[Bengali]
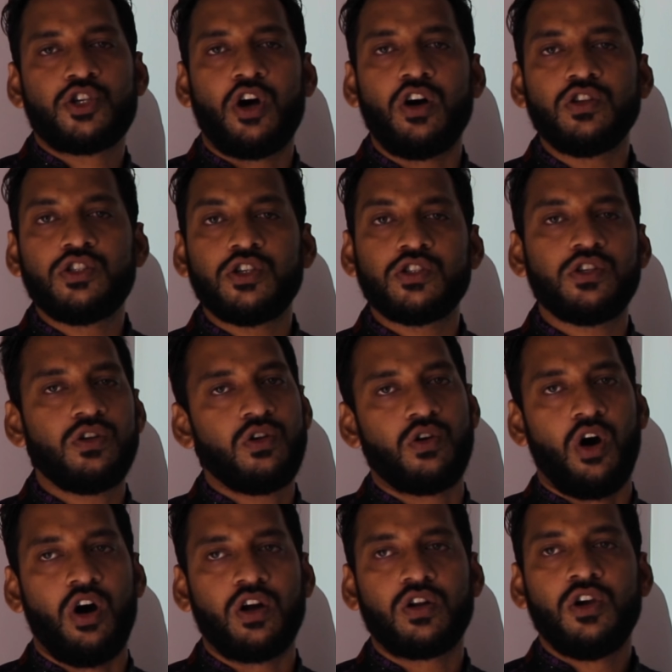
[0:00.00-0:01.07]
সংযোজন
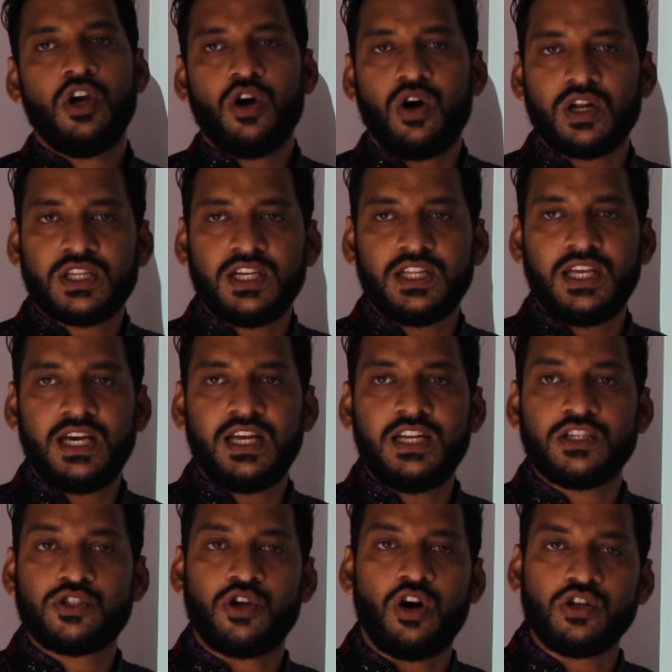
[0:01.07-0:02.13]
কর অর্থাৎ
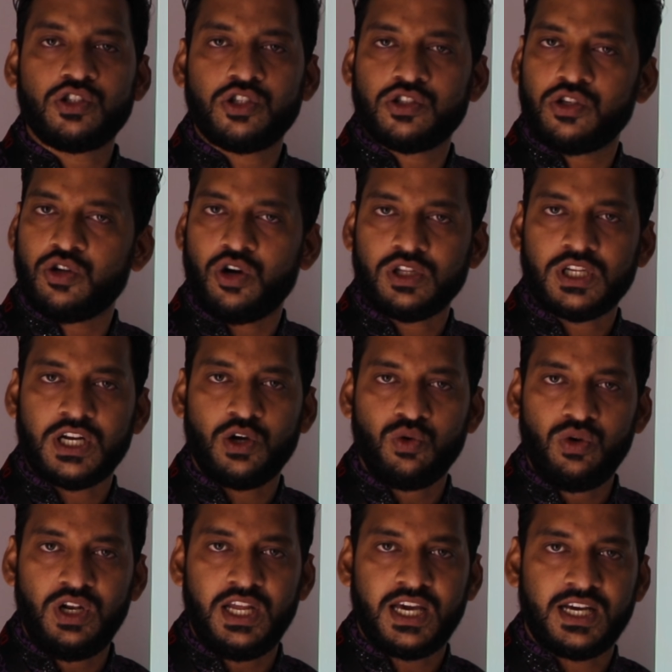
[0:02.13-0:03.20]
এখানে সংযোজন কথাটা
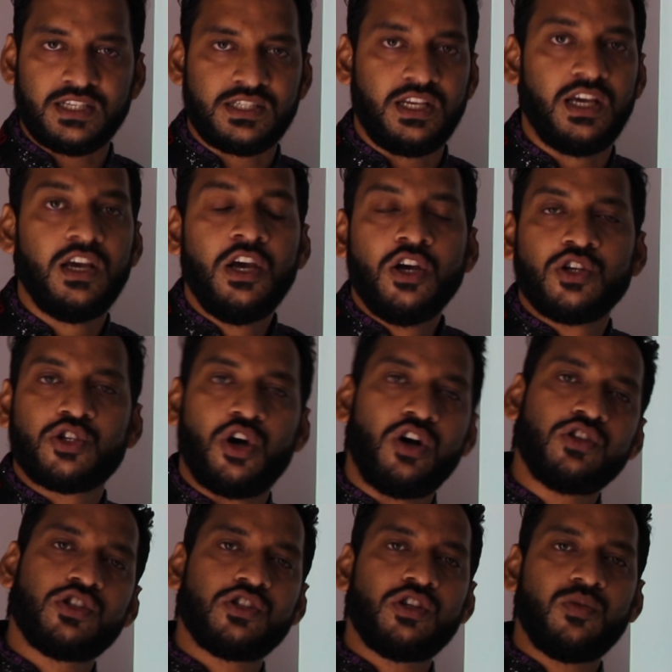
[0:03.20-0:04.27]
উল্লেখ আছে
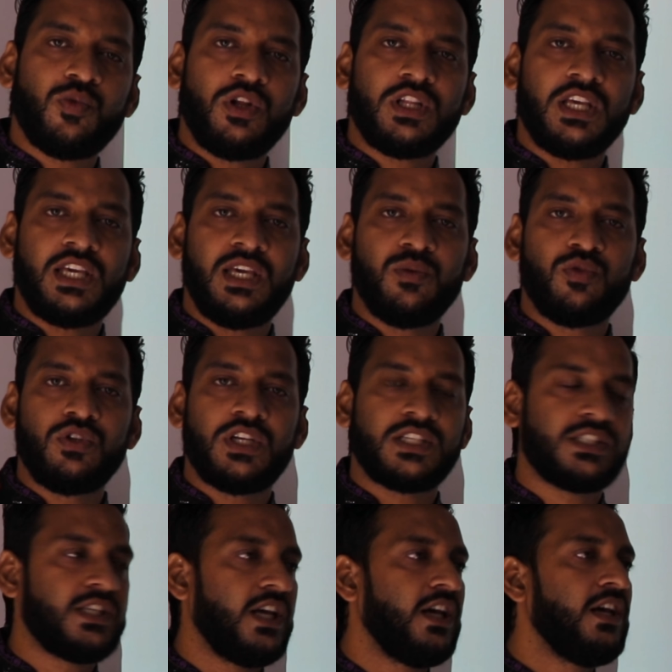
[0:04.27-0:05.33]
সংযোজন বলতে কি
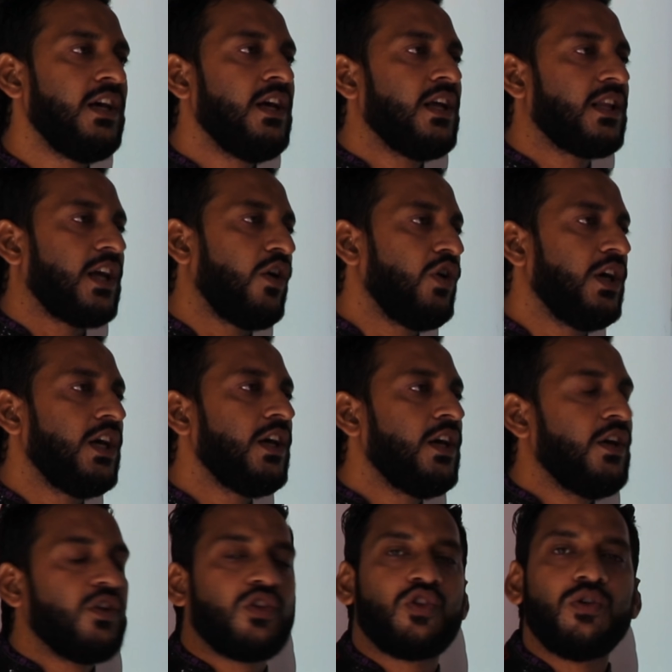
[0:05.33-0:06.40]
বোঝাচ্ছে তাহলে
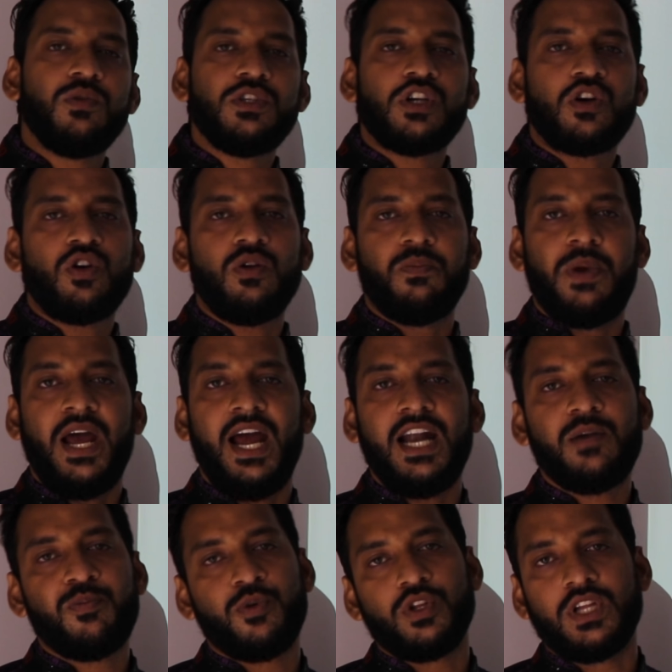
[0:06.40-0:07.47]
তুমি যখন
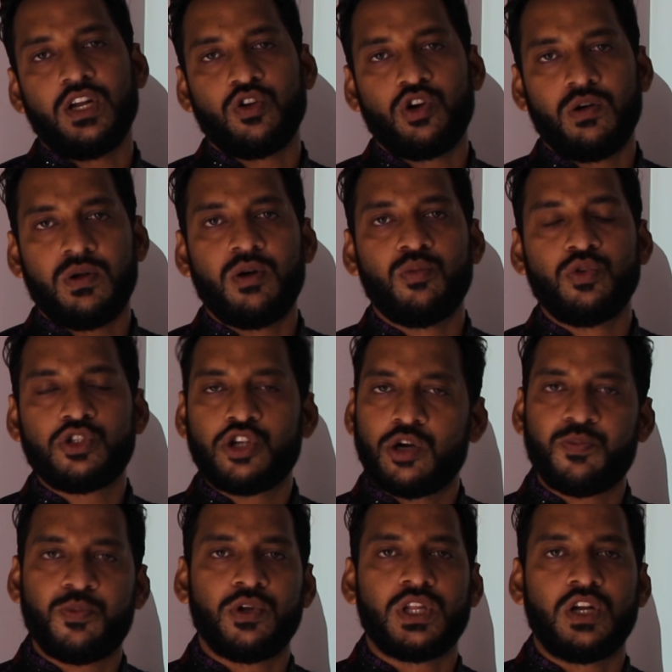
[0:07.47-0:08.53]
ভ্যাট প্রদান করো
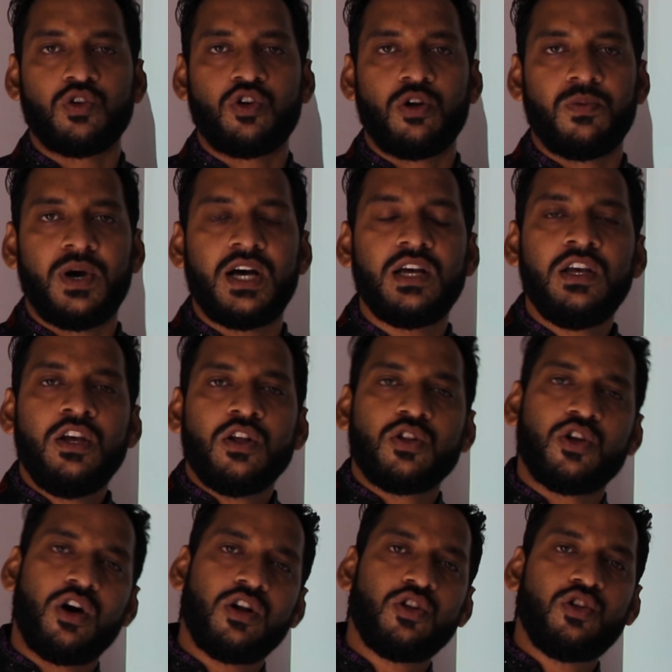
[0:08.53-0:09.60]
মূসক প্রদান করবা
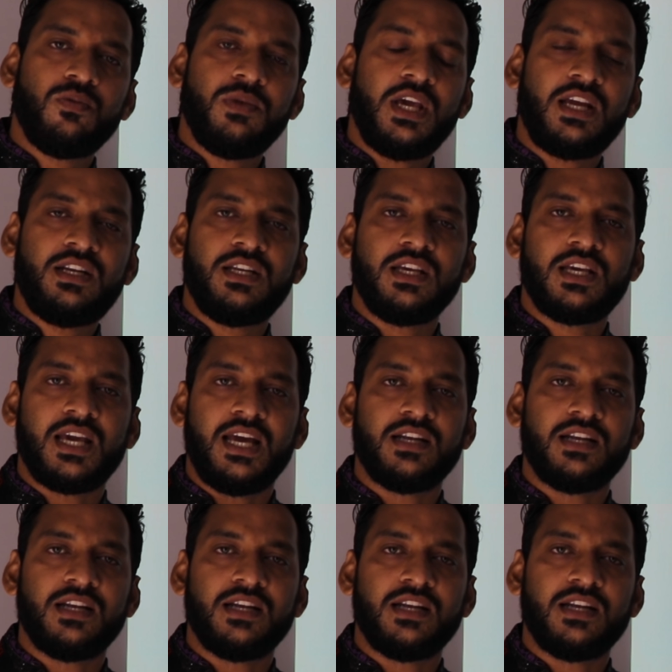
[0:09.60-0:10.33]
ধরো তুমি একটি